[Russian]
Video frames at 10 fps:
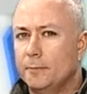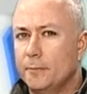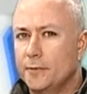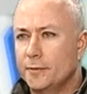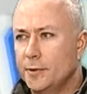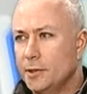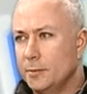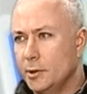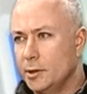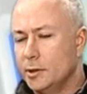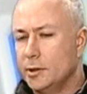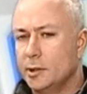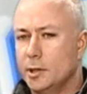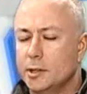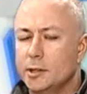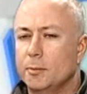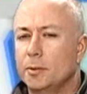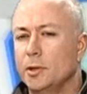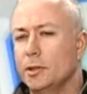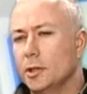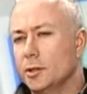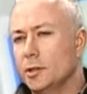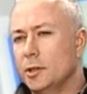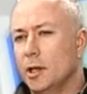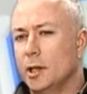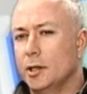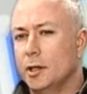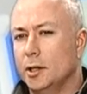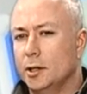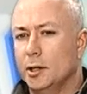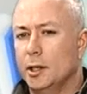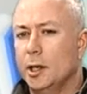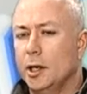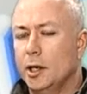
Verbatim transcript: в зависимости от степени тяжести ранения,